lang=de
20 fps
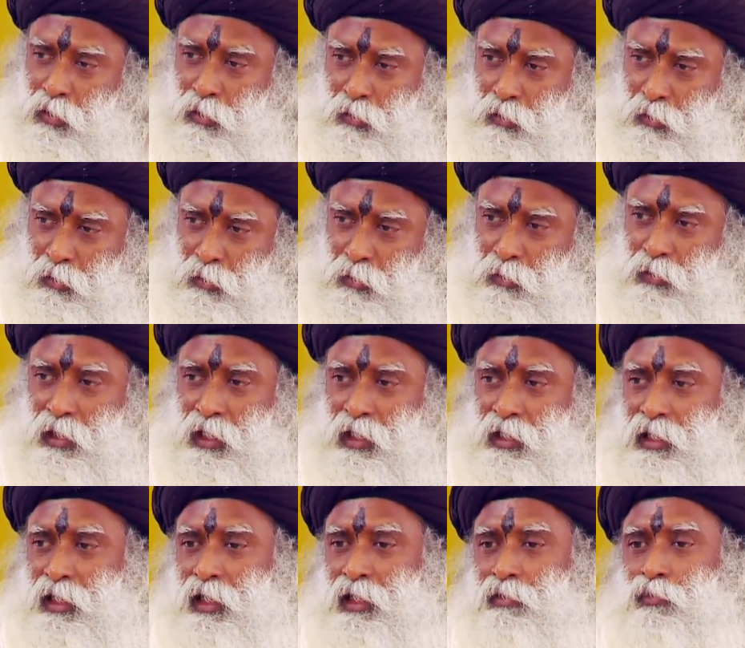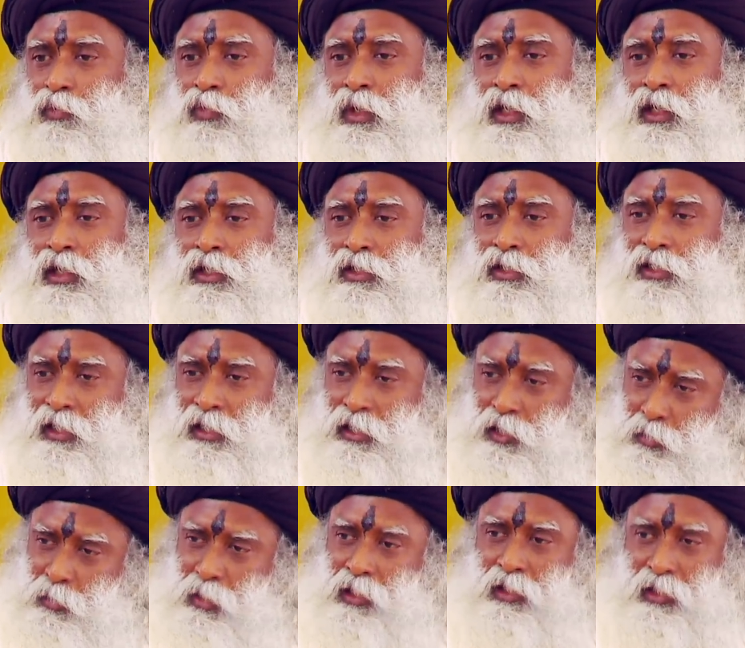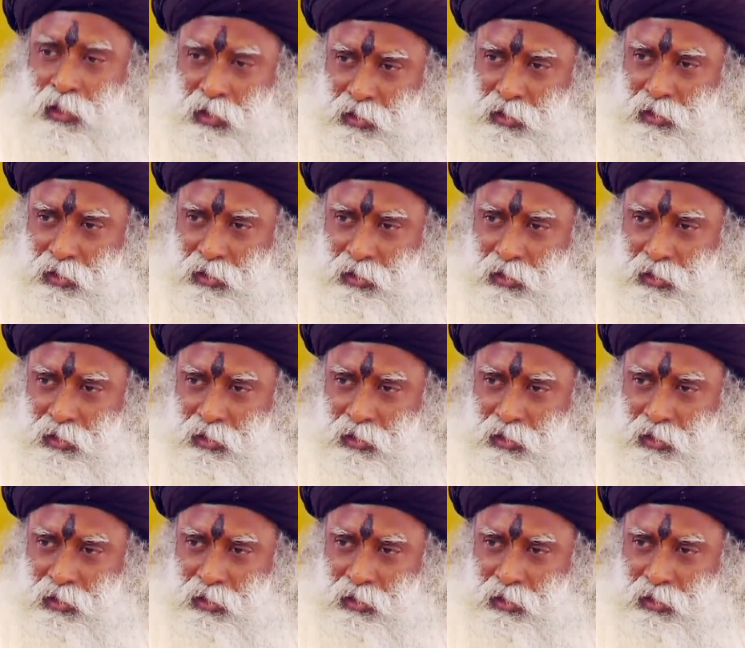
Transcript: Nur dann können wir das übermitteln.